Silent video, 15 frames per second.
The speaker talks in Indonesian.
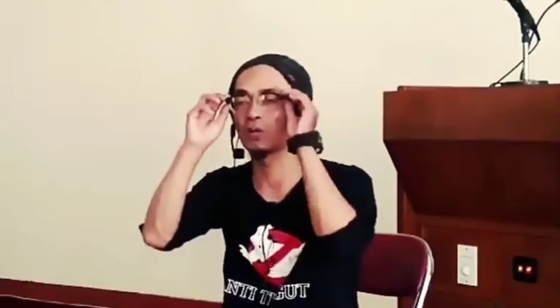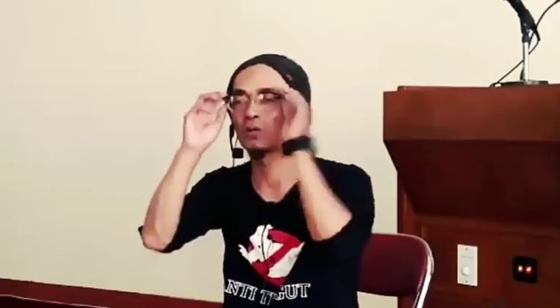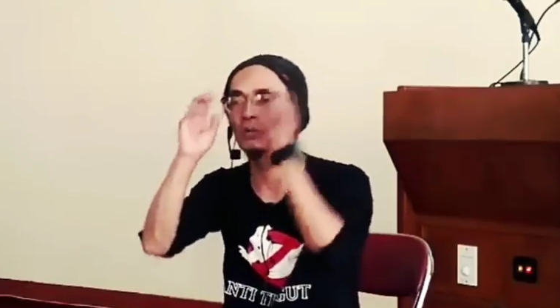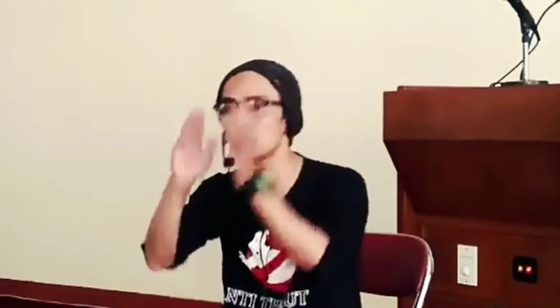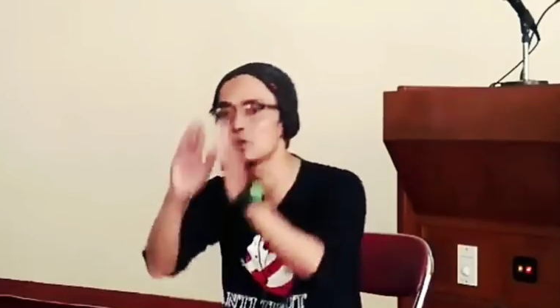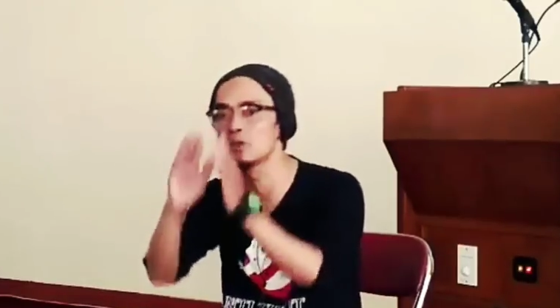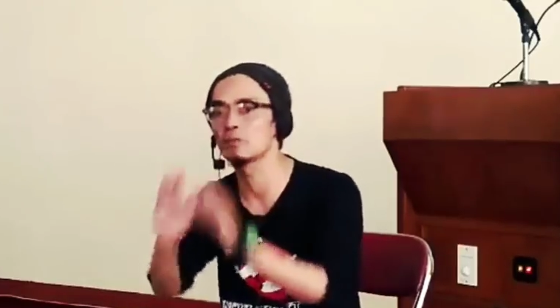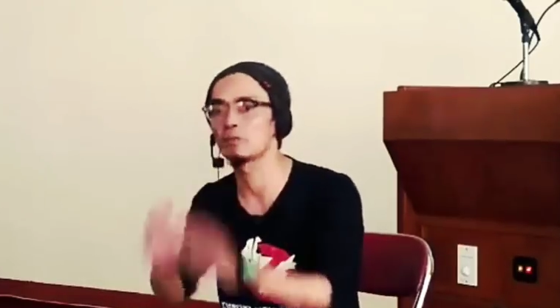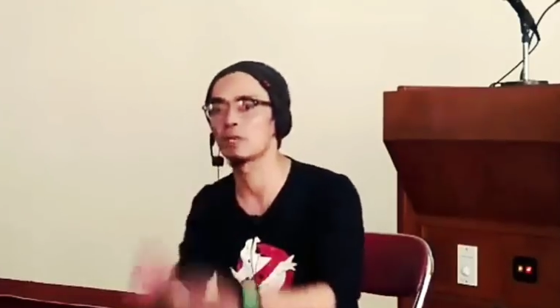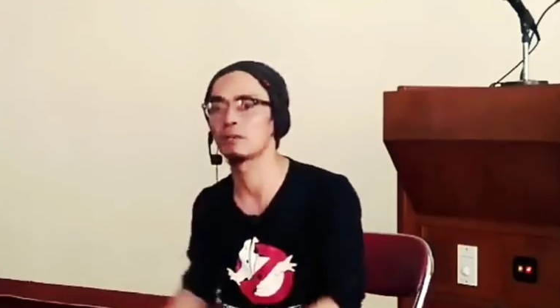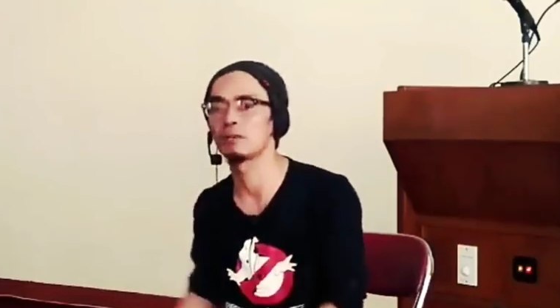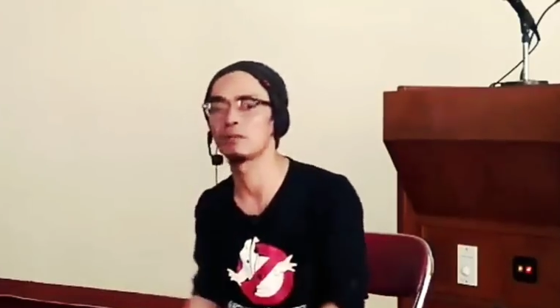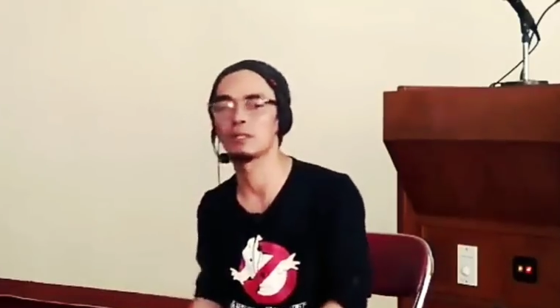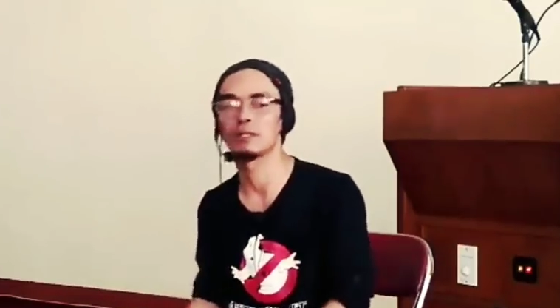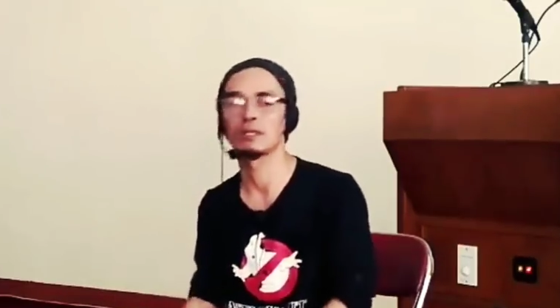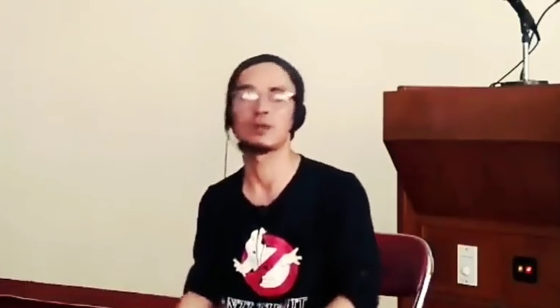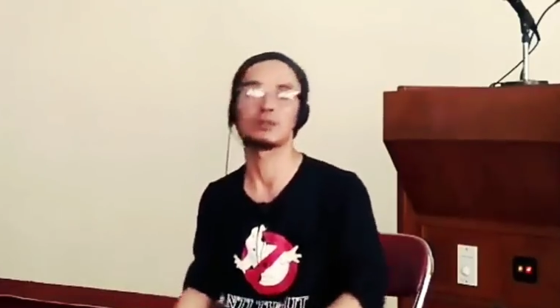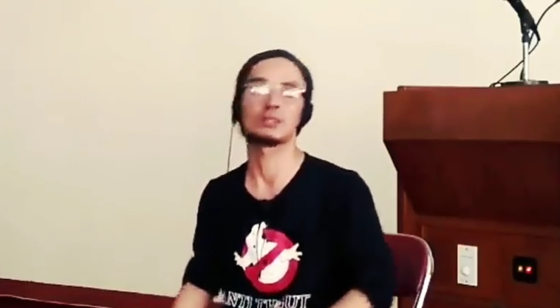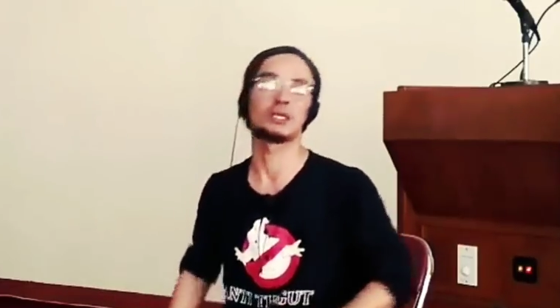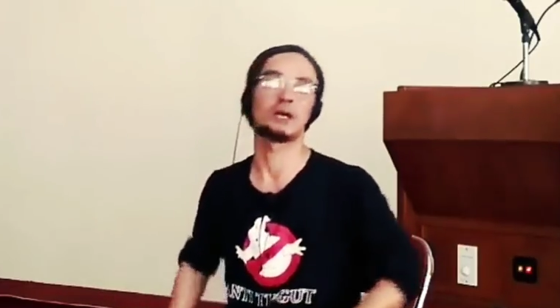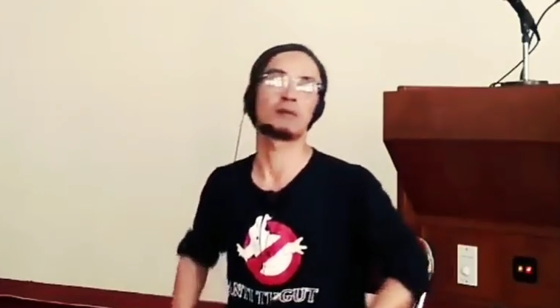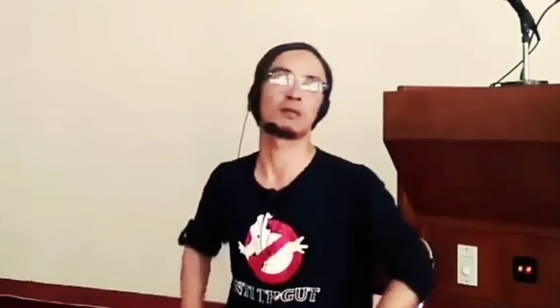aduh nuhun pak Epi
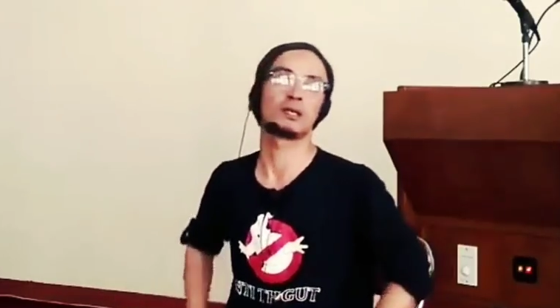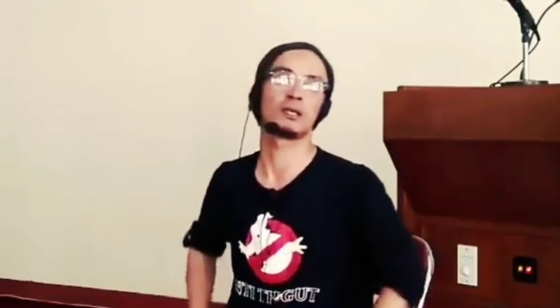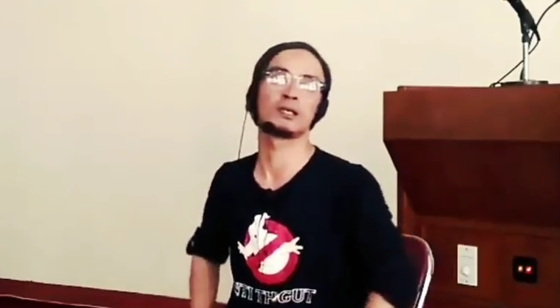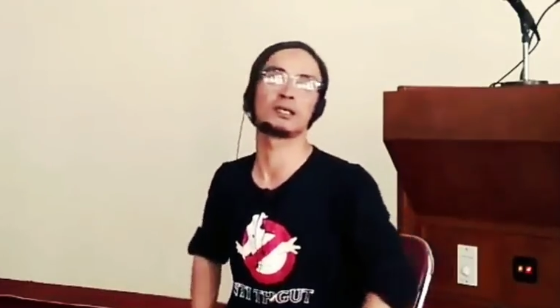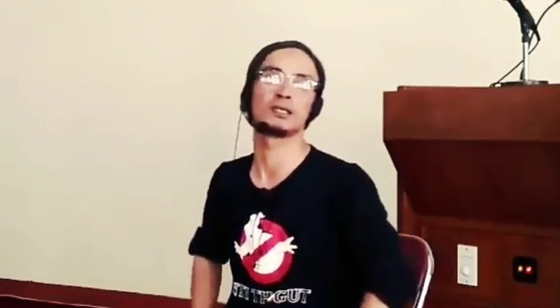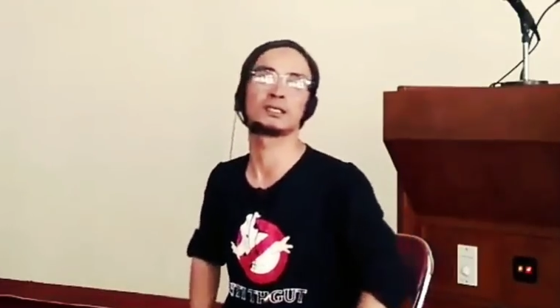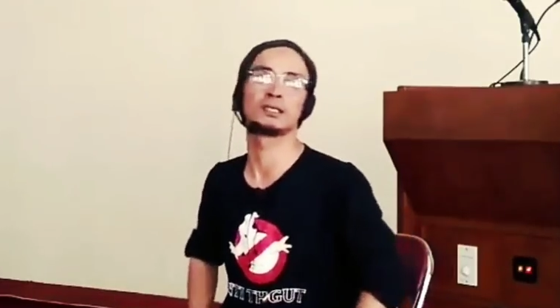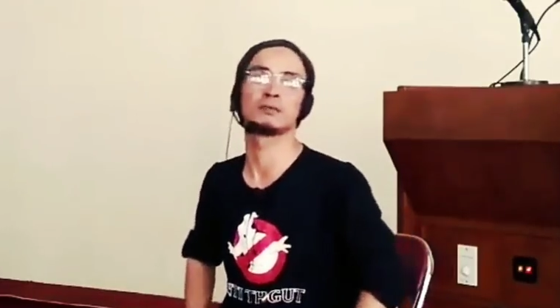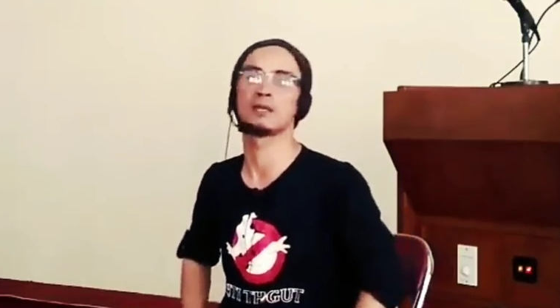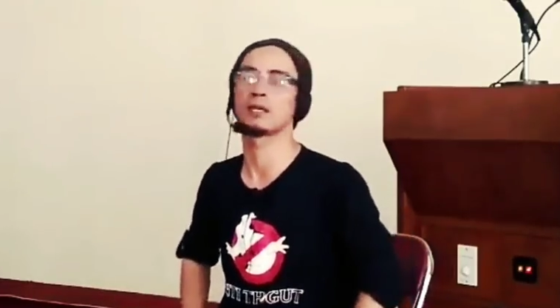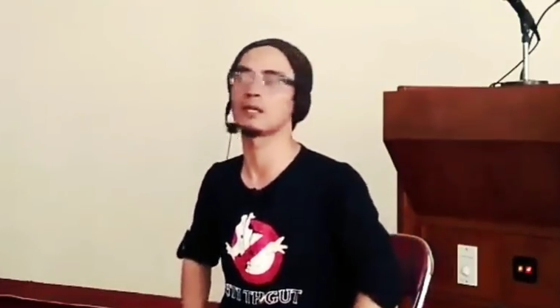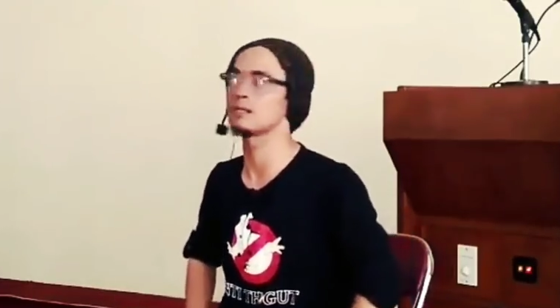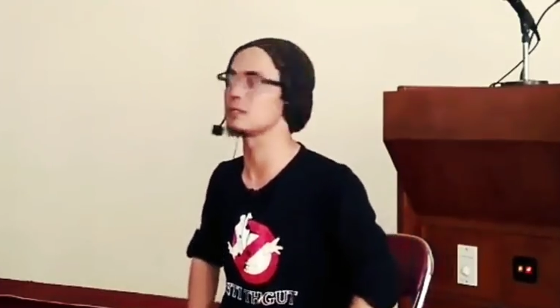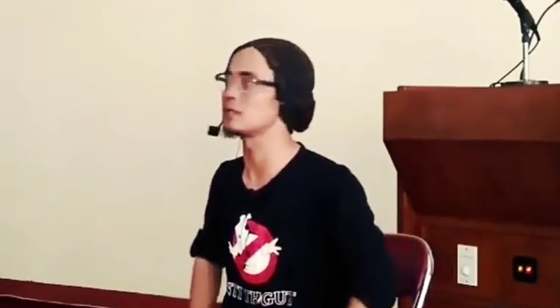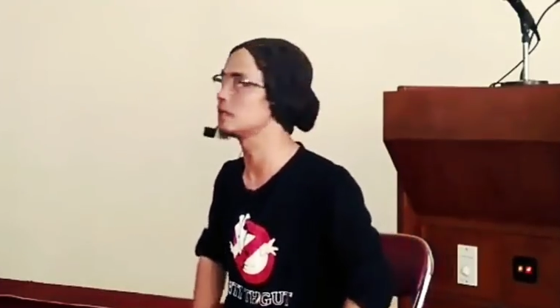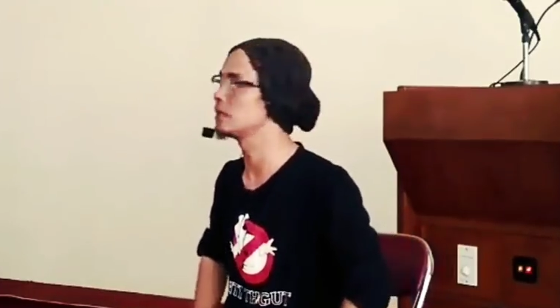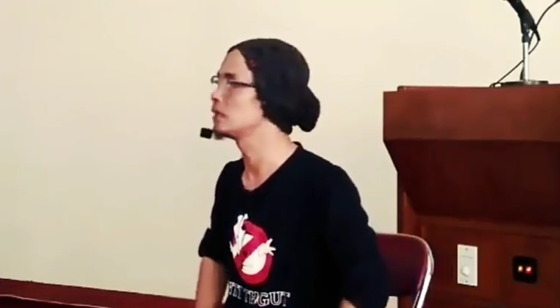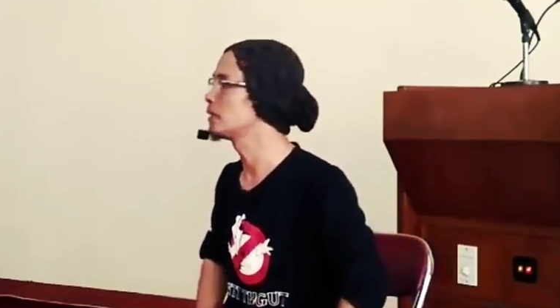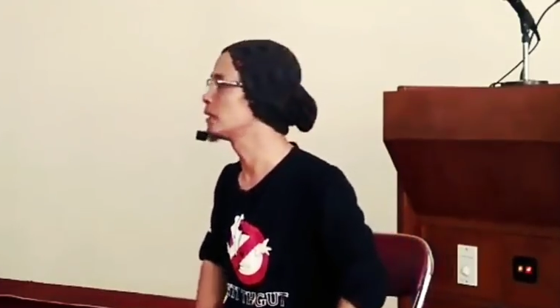no jang wae akhirnya di masjid